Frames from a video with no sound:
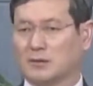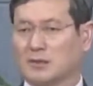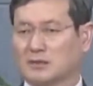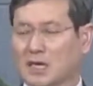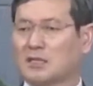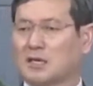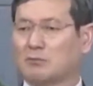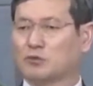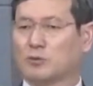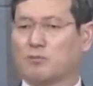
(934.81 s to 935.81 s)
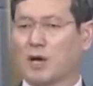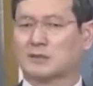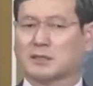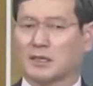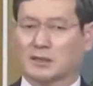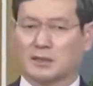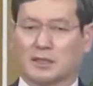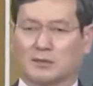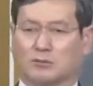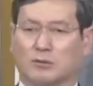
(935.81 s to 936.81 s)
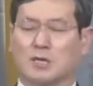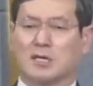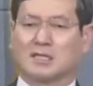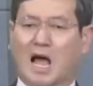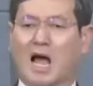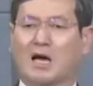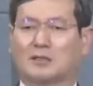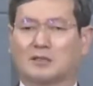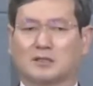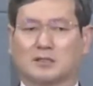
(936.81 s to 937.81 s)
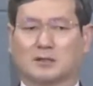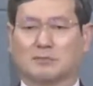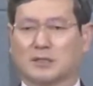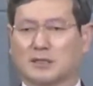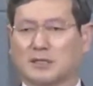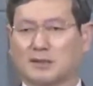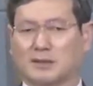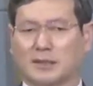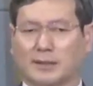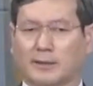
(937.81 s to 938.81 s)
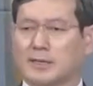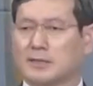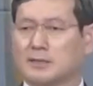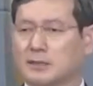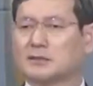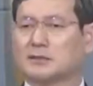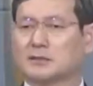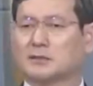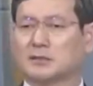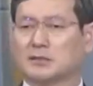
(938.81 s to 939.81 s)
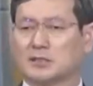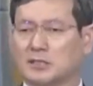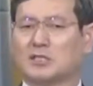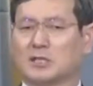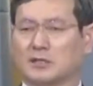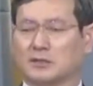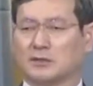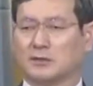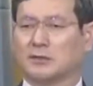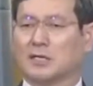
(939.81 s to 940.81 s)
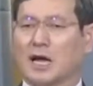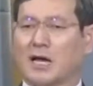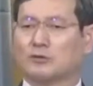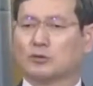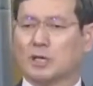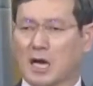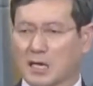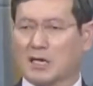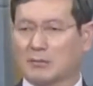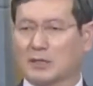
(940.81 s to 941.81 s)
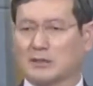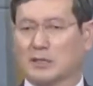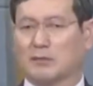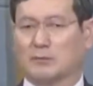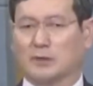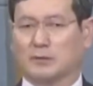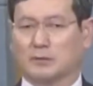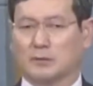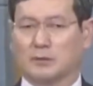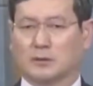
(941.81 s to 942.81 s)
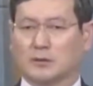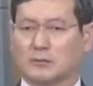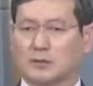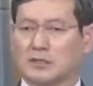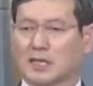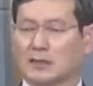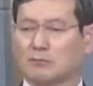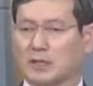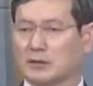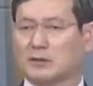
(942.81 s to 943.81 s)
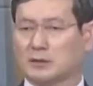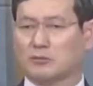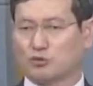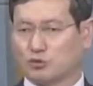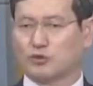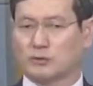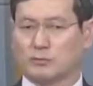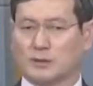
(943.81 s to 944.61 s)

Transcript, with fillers: 자기가 무슨 박사학위를 가지고 다 아는 것처럼 얘기하는데 영적인 지식에는요, 아주 캄캄한 사람이에요. 여러분, 이 사람 얘기 들으면 죽습니다.